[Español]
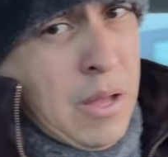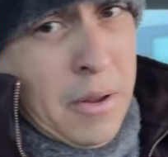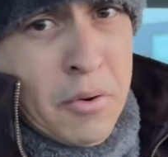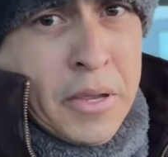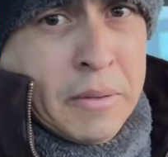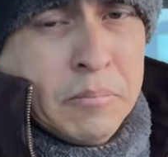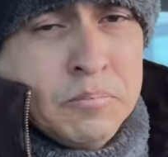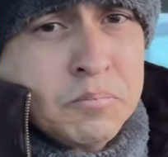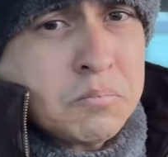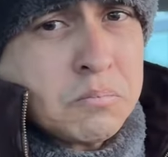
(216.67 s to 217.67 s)
dejaron ir.
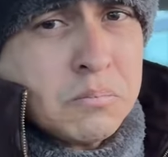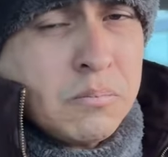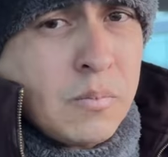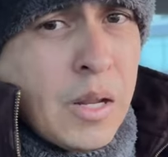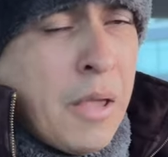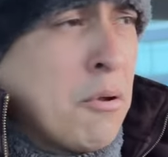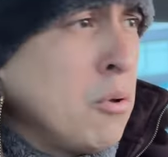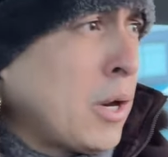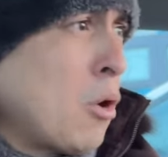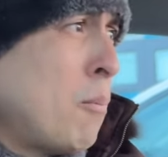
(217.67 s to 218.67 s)
Ellos
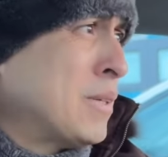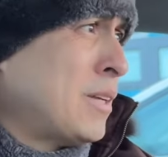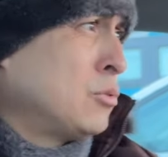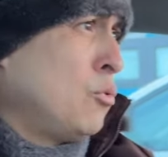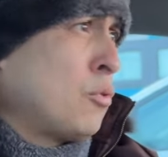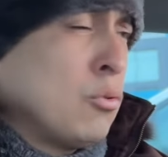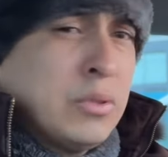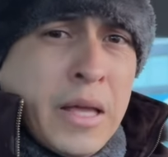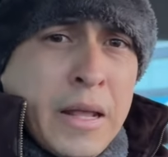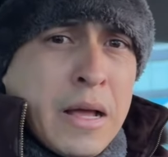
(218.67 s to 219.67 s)
lograron pasar su
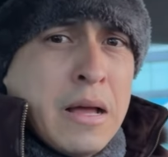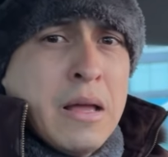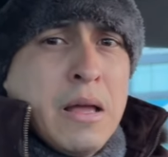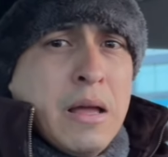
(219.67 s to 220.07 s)
frontera,